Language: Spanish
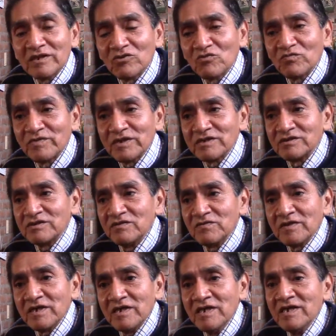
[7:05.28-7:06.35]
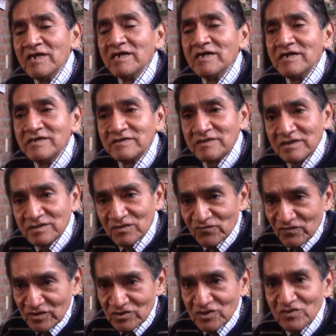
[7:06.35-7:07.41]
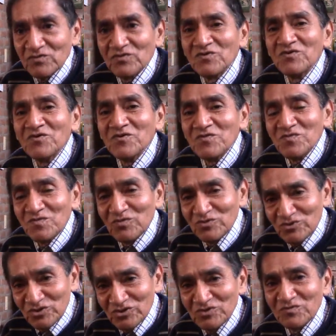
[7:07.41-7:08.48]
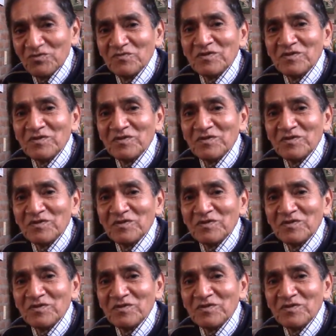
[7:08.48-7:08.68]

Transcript: no perecible y si es efectivo, muchísimo.